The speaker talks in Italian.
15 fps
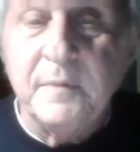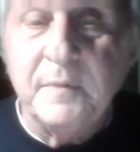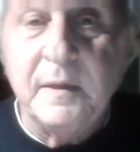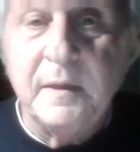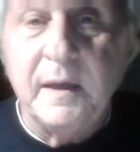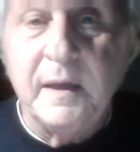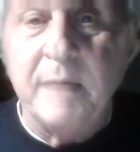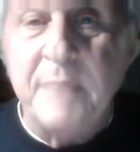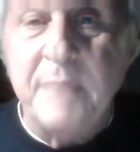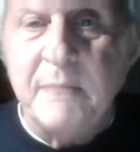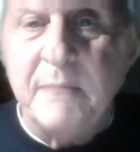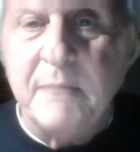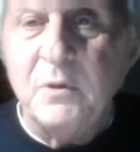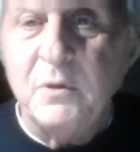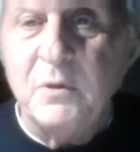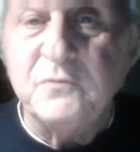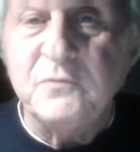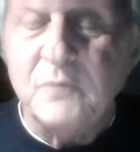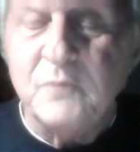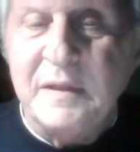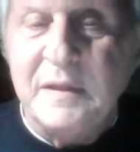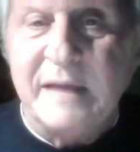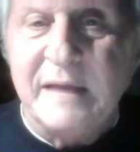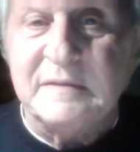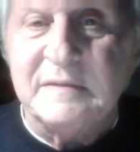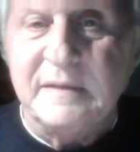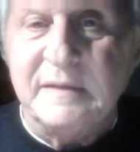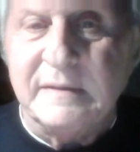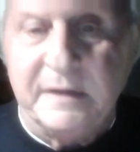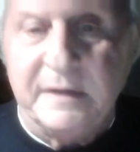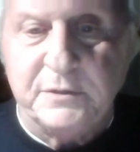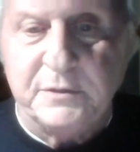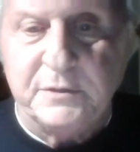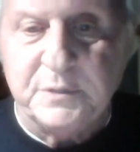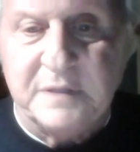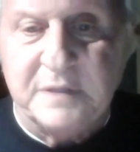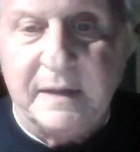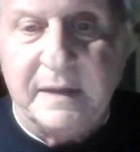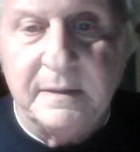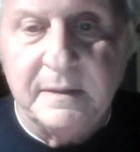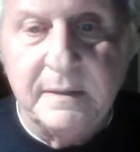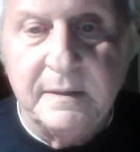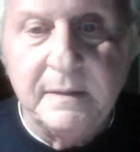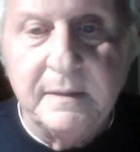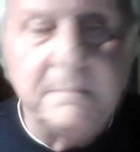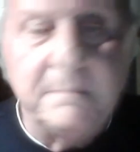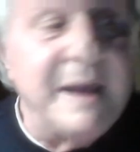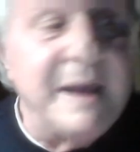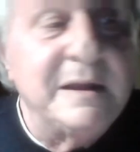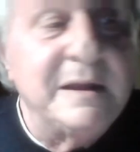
abbiamo le disuguaglianze in crescita. Ah, le